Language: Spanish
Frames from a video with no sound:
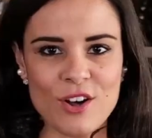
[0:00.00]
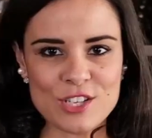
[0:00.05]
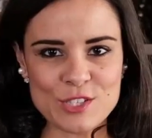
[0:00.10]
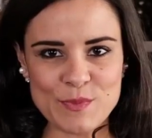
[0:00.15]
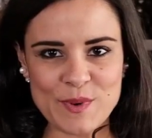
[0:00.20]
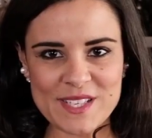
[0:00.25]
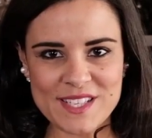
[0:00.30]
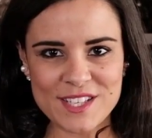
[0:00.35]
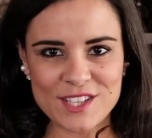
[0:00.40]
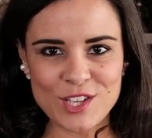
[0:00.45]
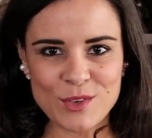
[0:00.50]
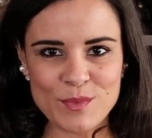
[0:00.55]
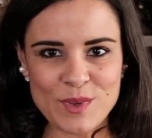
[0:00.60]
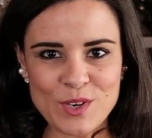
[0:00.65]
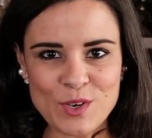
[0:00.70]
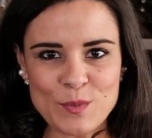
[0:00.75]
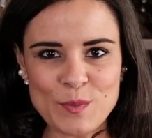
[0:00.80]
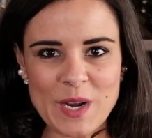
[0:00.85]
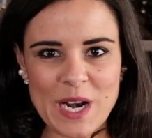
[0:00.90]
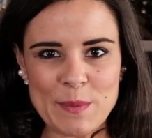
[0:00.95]
Os presento
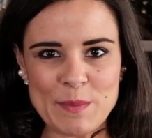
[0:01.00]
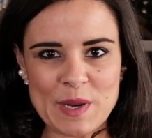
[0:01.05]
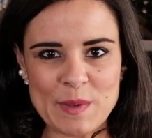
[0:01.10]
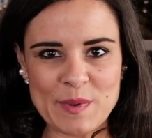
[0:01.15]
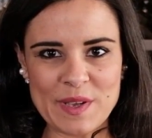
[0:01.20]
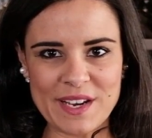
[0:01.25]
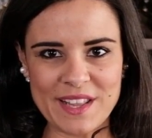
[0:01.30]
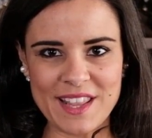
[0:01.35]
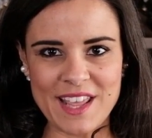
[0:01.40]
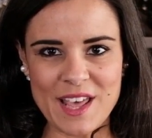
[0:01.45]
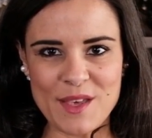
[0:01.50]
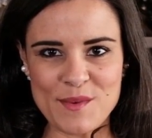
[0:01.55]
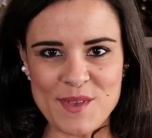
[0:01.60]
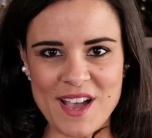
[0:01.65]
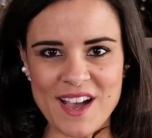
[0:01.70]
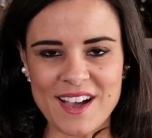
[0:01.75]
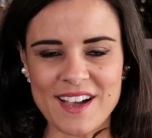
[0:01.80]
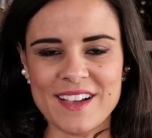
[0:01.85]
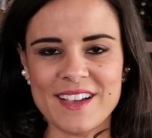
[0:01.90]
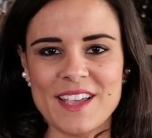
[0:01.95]
mi look para el primer día de
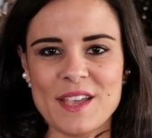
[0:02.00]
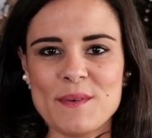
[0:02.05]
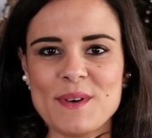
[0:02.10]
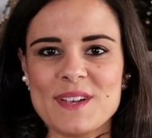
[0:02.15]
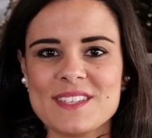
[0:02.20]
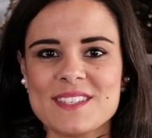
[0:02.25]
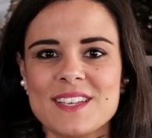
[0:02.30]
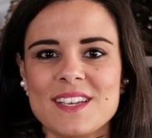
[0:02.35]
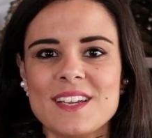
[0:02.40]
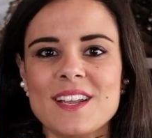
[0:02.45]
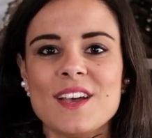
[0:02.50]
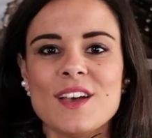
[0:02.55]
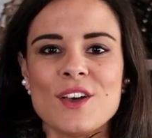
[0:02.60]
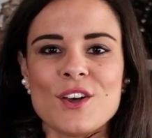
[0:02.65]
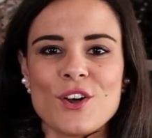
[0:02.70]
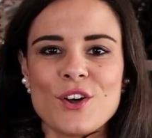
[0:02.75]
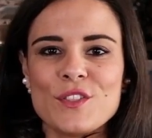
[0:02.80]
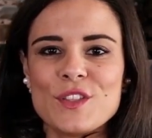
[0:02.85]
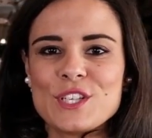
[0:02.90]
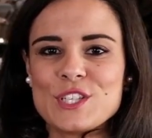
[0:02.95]
viaje, que va a ser
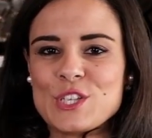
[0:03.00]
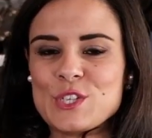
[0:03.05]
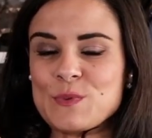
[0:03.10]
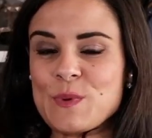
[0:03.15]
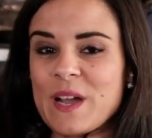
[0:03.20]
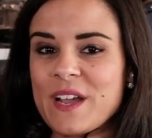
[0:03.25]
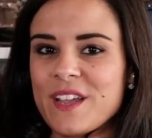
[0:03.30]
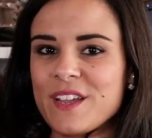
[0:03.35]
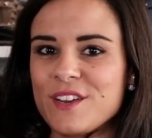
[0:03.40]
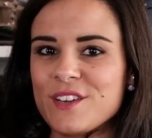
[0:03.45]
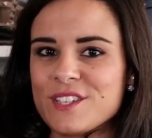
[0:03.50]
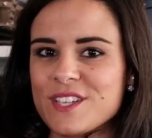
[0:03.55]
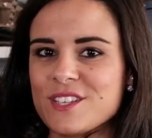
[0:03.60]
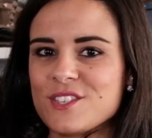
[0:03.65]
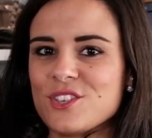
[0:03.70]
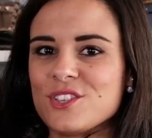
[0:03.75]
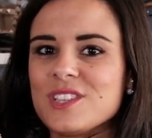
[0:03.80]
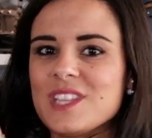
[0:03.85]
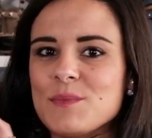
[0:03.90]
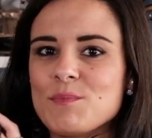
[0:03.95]
con estos vaqueros que
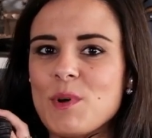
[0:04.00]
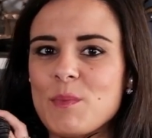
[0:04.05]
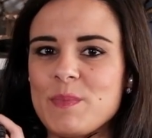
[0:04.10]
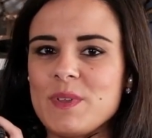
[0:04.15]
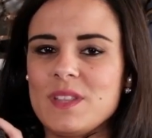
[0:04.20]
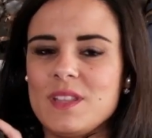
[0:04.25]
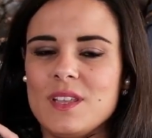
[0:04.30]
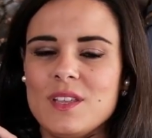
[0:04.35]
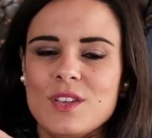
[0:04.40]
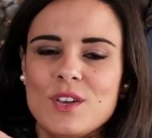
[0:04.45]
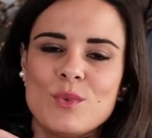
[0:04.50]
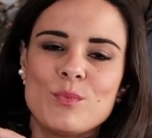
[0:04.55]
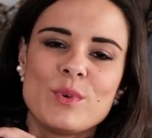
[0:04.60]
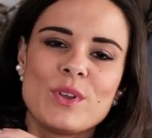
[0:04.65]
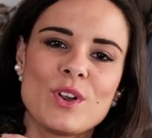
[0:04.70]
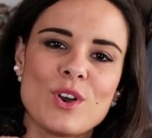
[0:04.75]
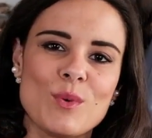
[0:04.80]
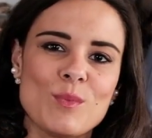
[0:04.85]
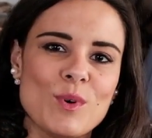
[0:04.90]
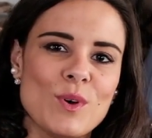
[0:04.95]
son tipo pitillo,
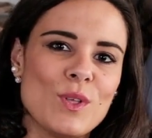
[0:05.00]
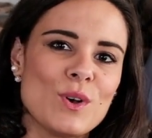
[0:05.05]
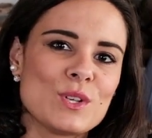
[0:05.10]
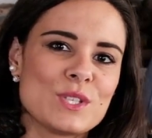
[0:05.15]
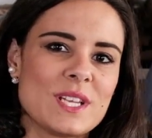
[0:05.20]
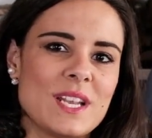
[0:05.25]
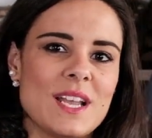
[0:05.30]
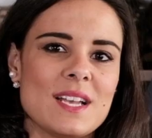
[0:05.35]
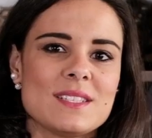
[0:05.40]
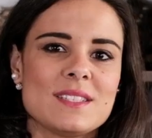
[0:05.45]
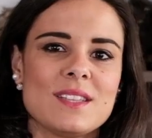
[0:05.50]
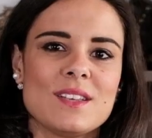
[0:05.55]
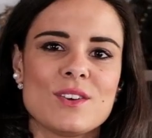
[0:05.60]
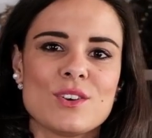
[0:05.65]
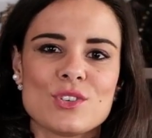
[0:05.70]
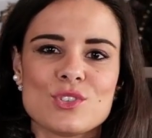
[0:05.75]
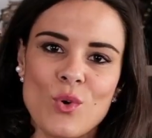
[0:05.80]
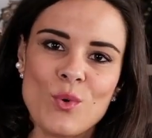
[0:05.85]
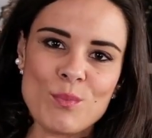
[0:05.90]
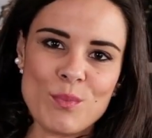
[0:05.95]
muy cómodos,
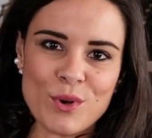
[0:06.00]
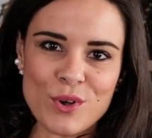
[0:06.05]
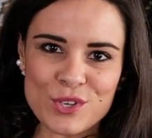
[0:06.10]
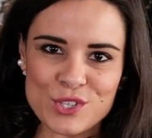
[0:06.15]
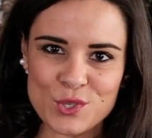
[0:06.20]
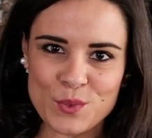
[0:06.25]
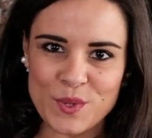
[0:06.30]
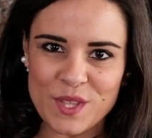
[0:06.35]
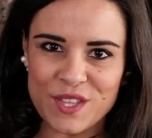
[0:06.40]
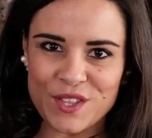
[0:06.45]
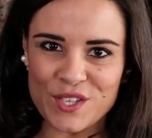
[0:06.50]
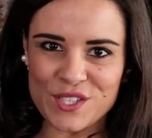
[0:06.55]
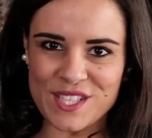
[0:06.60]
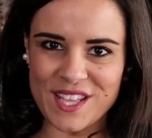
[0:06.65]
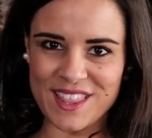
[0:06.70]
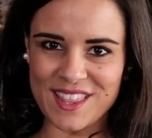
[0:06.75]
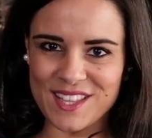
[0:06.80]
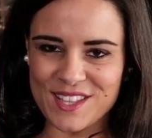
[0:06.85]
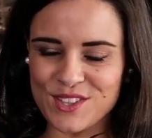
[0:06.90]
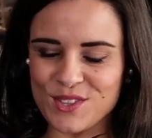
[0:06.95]
elásticos, un poco subiditos
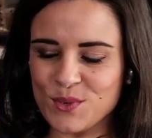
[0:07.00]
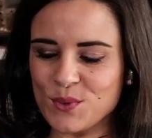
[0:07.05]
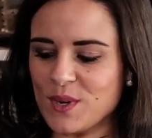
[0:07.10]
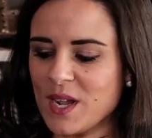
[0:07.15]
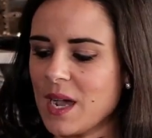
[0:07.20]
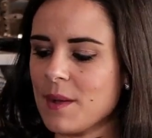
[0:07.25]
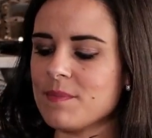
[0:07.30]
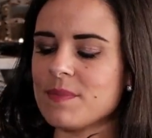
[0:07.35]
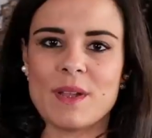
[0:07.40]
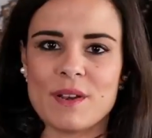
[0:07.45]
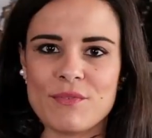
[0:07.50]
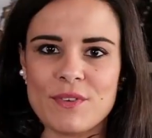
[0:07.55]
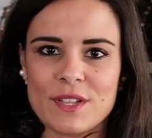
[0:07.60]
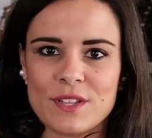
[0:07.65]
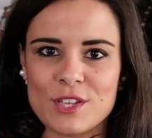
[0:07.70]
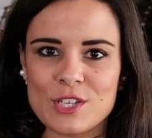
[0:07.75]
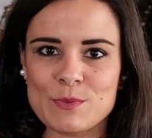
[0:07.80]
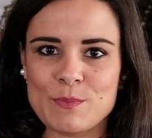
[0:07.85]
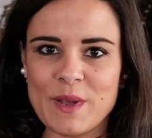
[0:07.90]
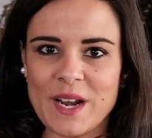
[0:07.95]
de cintura,
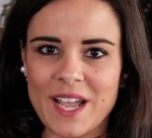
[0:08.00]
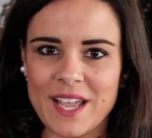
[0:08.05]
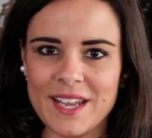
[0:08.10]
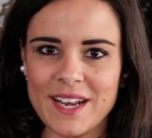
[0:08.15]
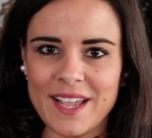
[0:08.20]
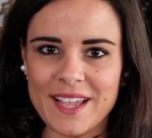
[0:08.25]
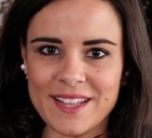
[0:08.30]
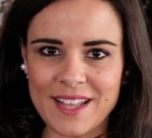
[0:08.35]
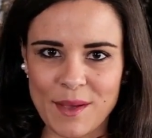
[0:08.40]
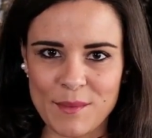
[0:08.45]
perfectos para ir en